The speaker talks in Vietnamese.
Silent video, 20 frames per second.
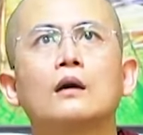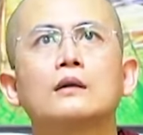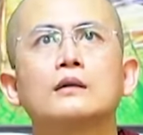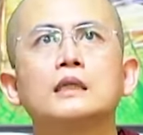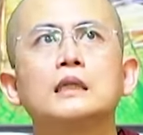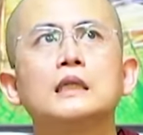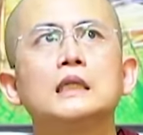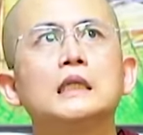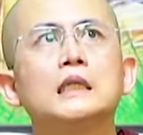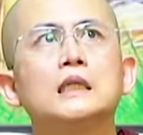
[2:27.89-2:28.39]

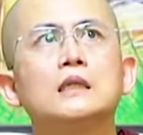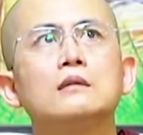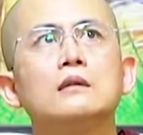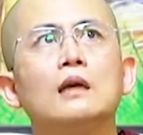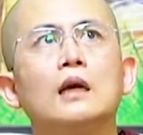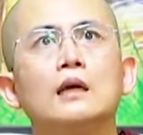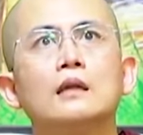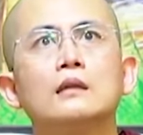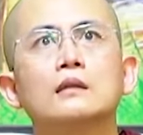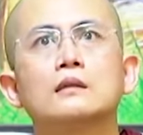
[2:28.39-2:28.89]
đi
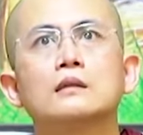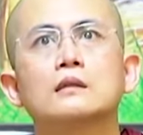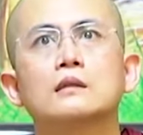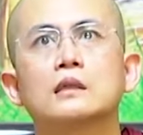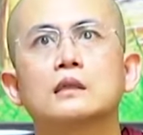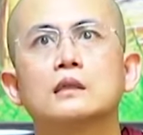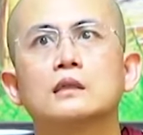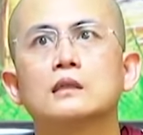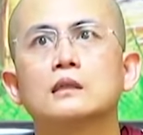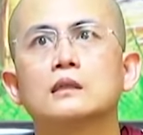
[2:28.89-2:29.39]
đến
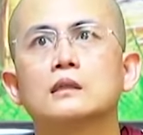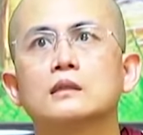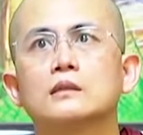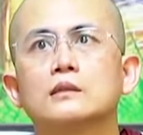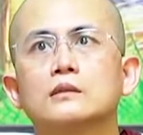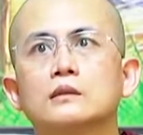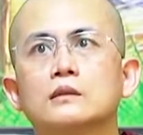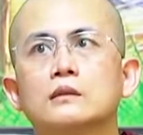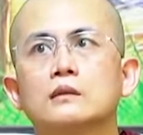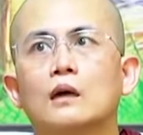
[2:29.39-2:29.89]
cái
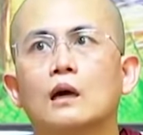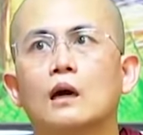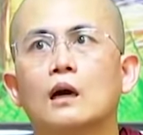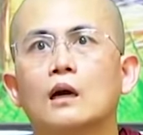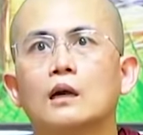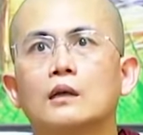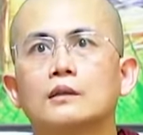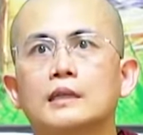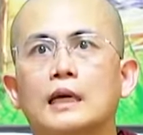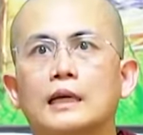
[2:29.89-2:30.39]
sự
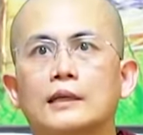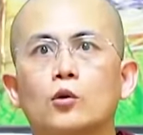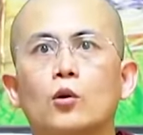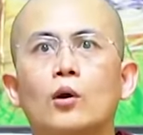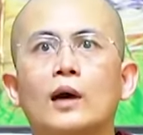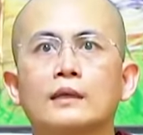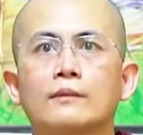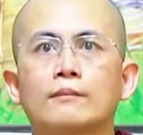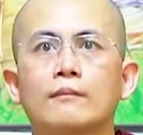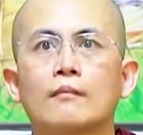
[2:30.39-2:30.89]
uh, giải thoát